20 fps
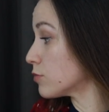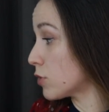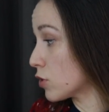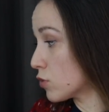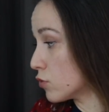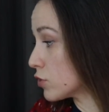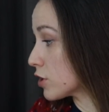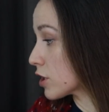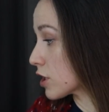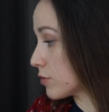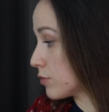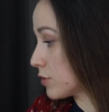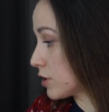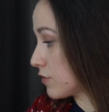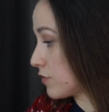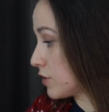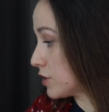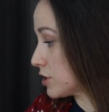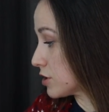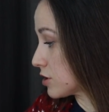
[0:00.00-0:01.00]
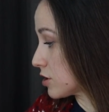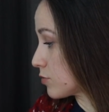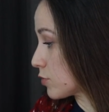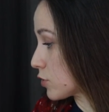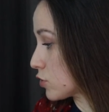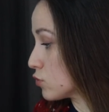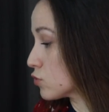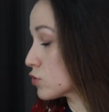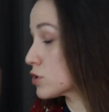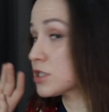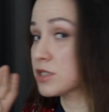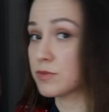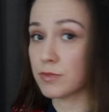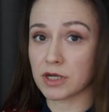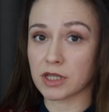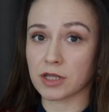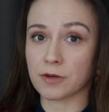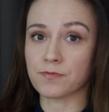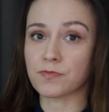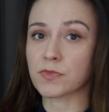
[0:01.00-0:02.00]
могу рекомендовать этот продукт
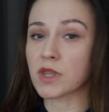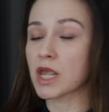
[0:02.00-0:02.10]
смело.